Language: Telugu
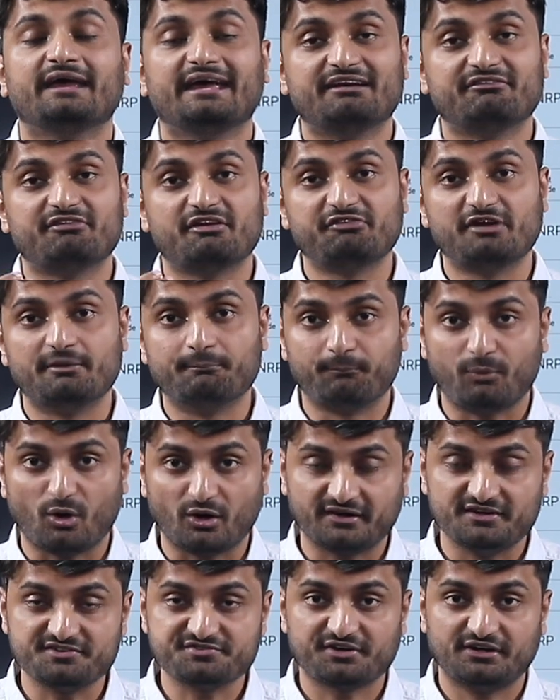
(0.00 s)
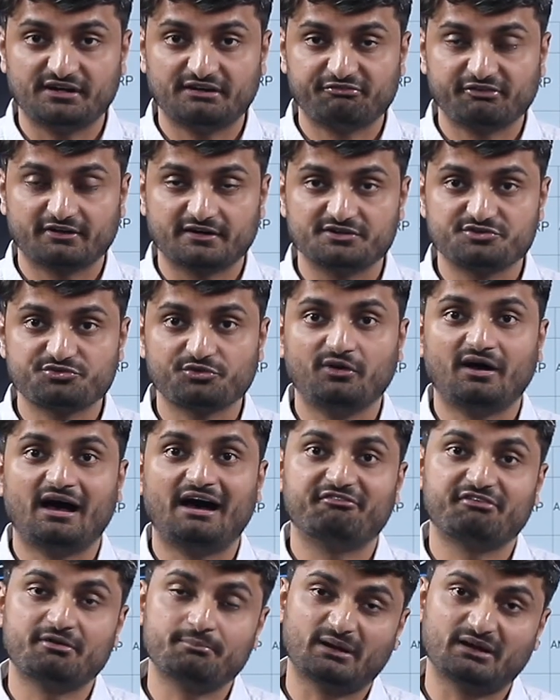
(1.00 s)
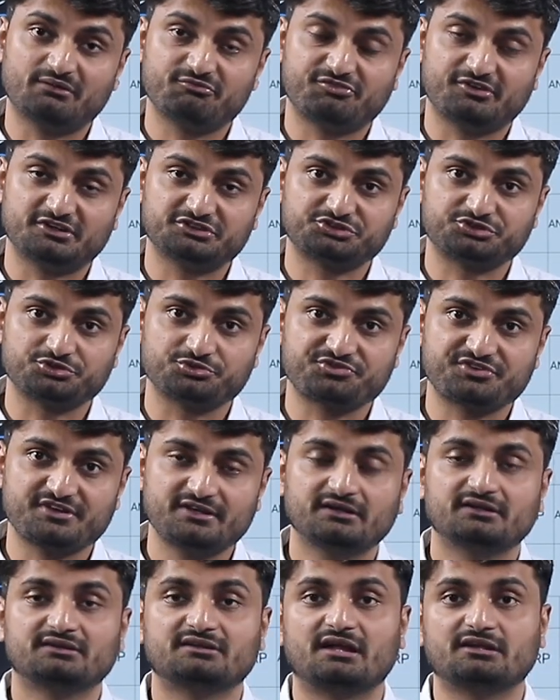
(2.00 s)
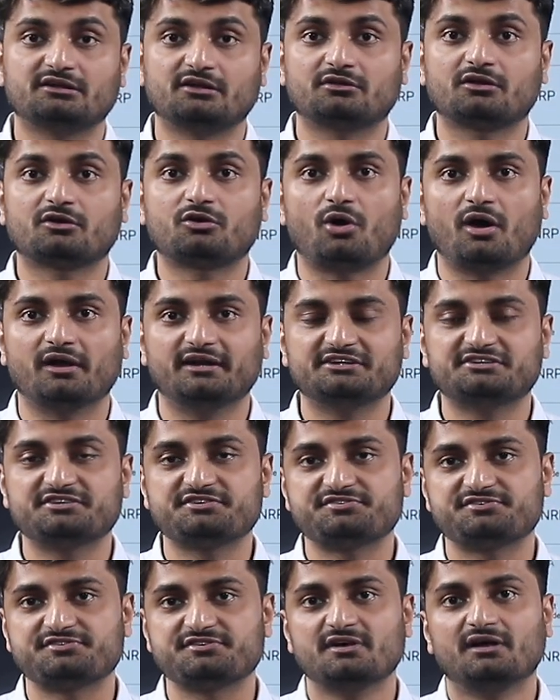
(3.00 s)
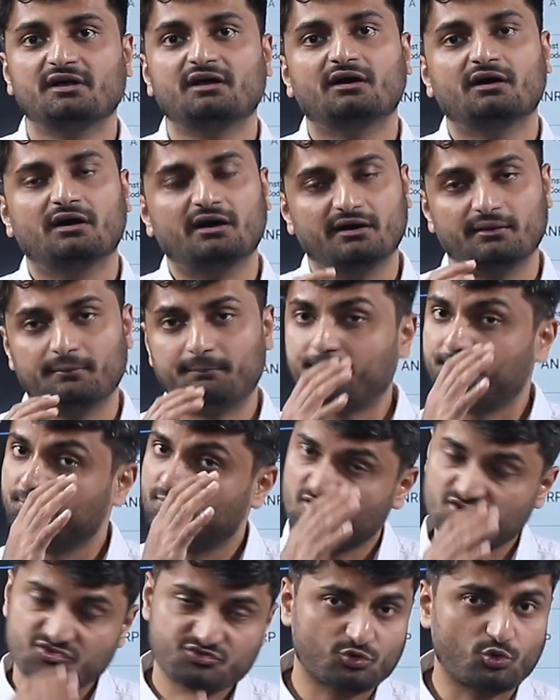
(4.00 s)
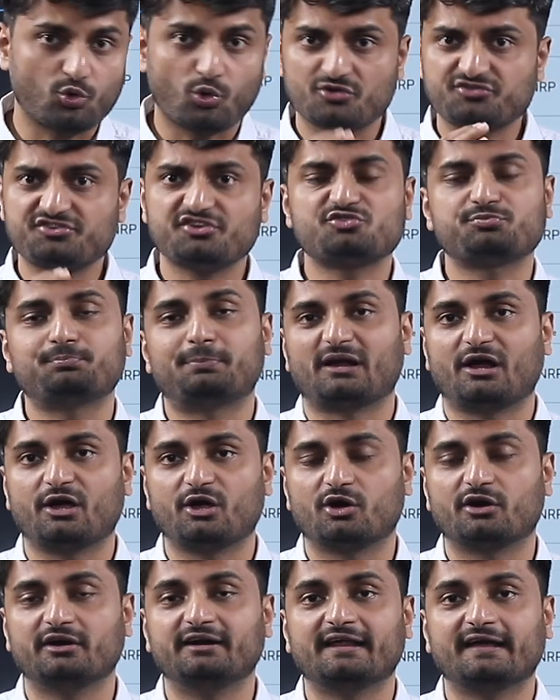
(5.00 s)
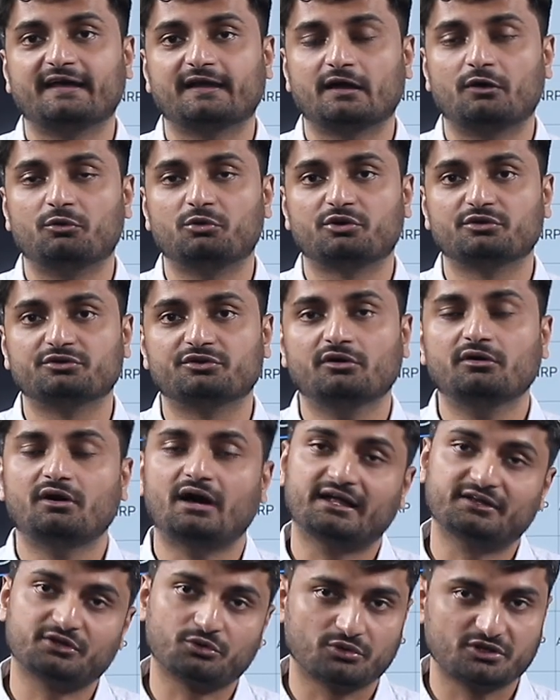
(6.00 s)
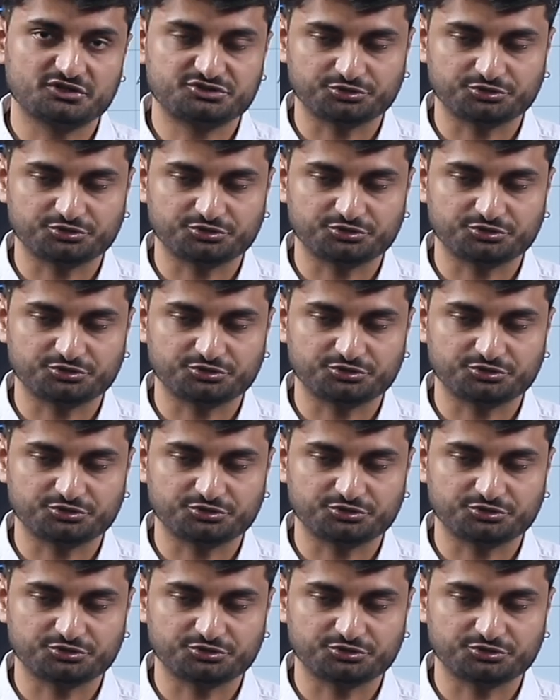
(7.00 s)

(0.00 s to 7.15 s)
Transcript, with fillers: ఏవేవి ఇంపార్టెంట్ సర్టిఫికెట్స్ అవి మనం ఫస్ట్ చూసి దాని తర్వాత కాలేజెస్ కోర్సెస్ ప్రయారిటీ ఎలా ఉంటుందో అది కూడా